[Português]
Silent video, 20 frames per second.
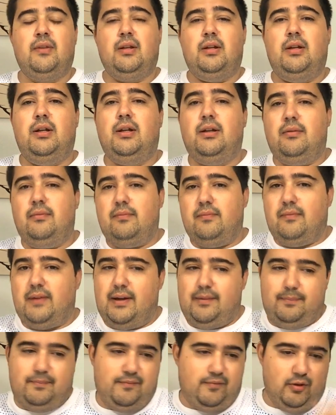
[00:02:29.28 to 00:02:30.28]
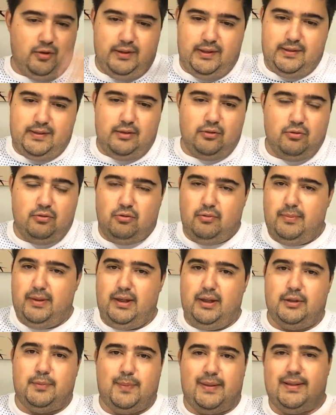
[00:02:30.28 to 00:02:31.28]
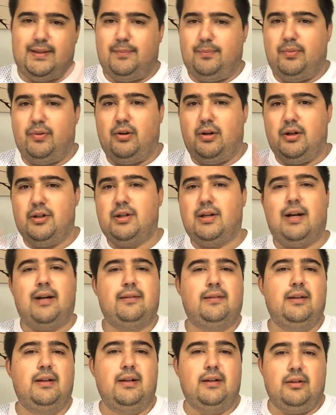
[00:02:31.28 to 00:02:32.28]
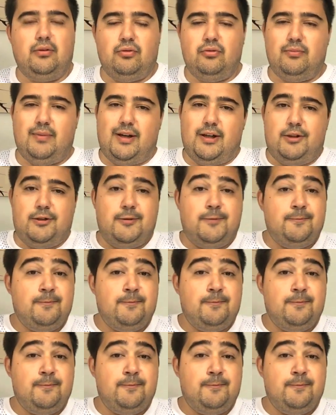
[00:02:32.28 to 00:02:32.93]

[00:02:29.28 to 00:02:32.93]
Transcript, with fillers: e vai fornecer documento, passaporte, carteira e tudo mais.